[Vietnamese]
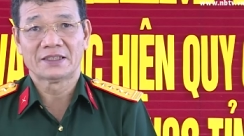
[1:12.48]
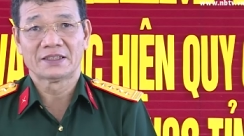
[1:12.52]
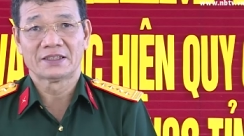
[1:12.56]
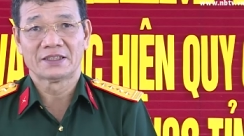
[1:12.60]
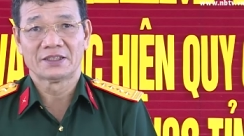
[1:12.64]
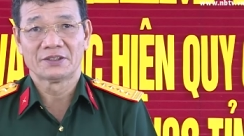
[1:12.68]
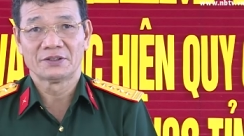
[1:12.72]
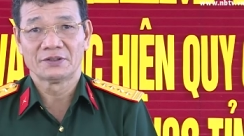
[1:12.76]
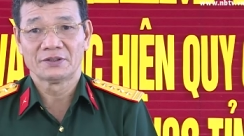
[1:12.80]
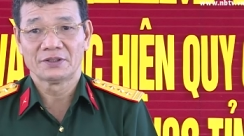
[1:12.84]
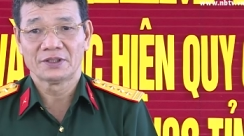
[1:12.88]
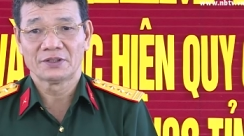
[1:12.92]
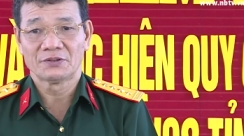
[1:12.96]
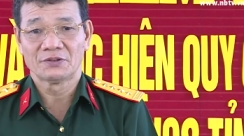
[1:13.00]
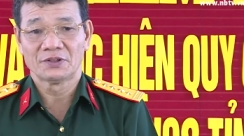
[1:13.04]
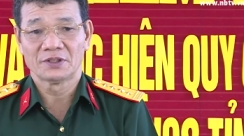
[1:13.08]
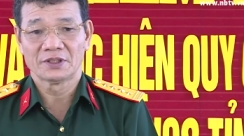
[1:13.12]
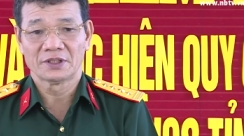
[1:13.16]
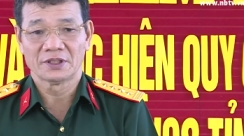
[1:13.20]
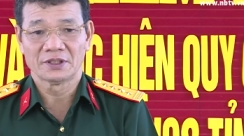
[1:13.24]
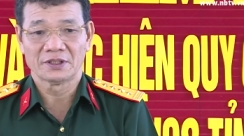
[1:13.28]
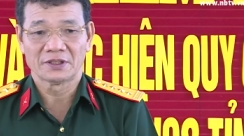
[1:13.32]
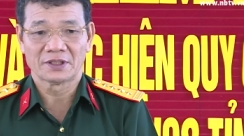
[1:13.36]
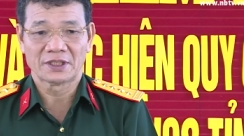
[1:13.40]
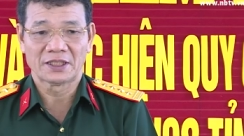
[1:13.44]
hướng dẫn của
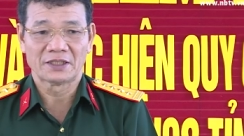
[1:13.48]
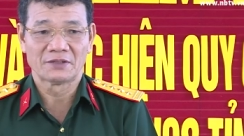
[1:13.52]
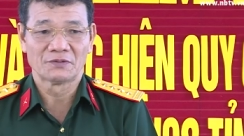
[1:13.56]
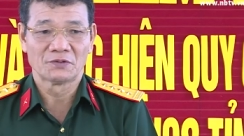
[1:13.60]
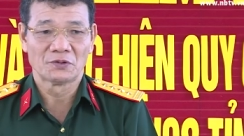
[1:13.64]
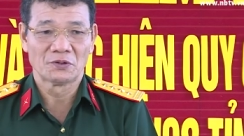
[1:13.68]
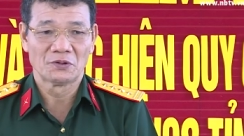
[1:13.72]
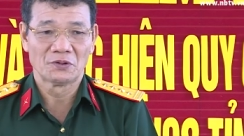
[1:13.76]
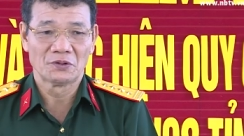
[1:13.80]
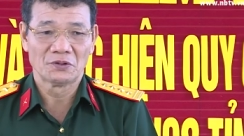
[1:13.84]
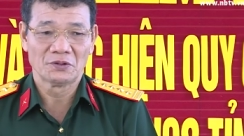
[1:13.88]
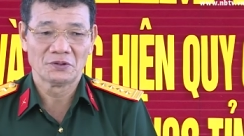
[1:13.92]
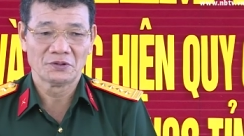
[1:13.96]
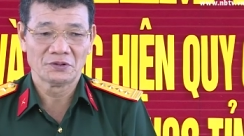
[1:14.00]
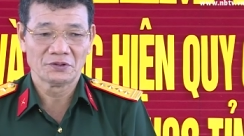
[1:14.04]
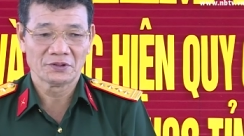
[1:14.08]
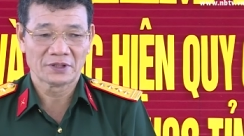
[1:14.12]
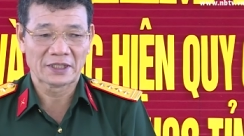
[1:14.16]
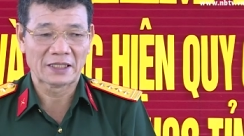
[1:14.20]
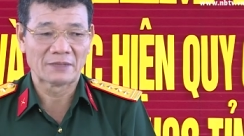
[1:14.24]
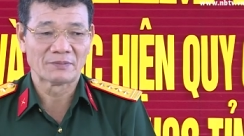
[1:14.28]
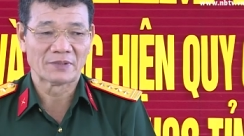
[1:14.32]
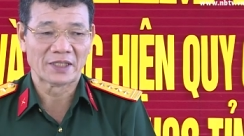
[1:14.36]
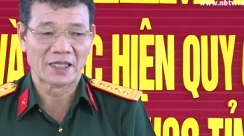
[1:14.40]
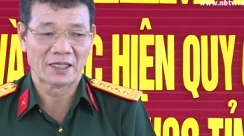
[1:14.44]
cấp trên về
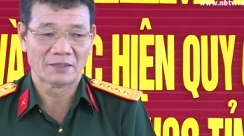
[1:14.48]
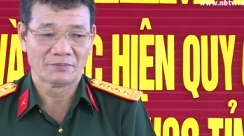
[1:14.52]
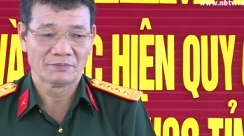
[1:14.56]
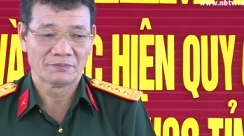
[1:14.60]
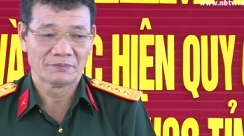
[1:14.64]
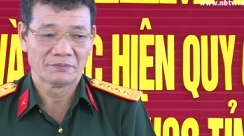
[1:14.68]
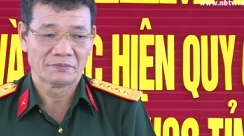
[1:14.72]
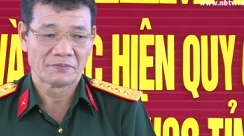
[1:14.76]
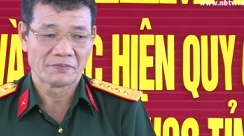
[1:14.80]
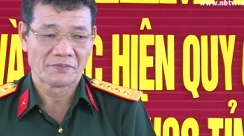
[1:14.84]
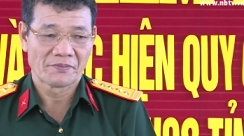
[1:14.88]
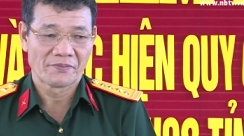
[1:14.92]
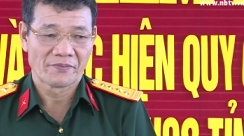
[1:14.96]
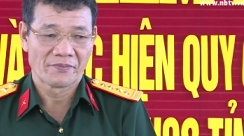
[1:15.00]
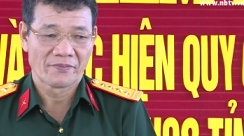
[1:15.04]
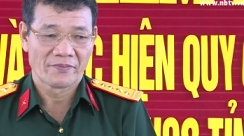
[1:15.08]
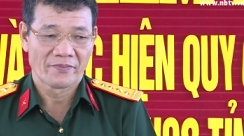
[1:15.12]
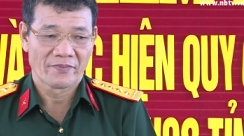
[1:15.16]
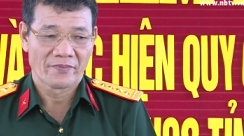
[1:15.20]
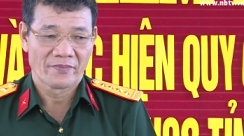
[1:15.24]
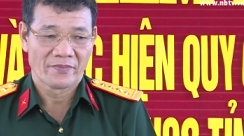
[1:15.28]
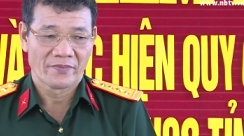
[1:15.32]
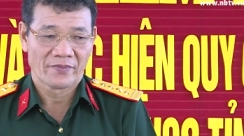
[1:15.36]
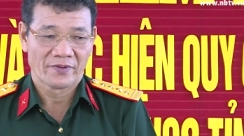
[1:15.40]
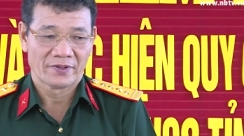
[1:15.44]
xây dựng và thực hiện quy
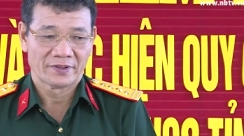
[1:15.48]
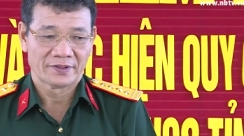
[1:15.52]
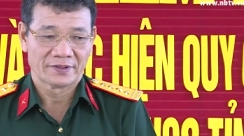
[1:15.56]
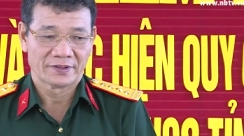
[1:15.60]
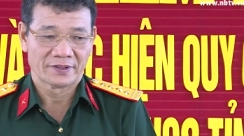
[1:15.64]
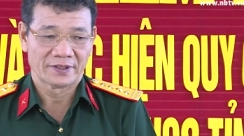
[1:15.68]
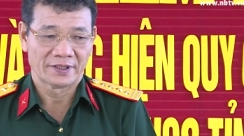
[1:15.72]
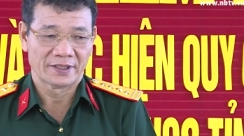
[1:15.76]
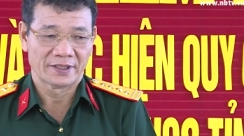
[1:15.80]
chế dân chủ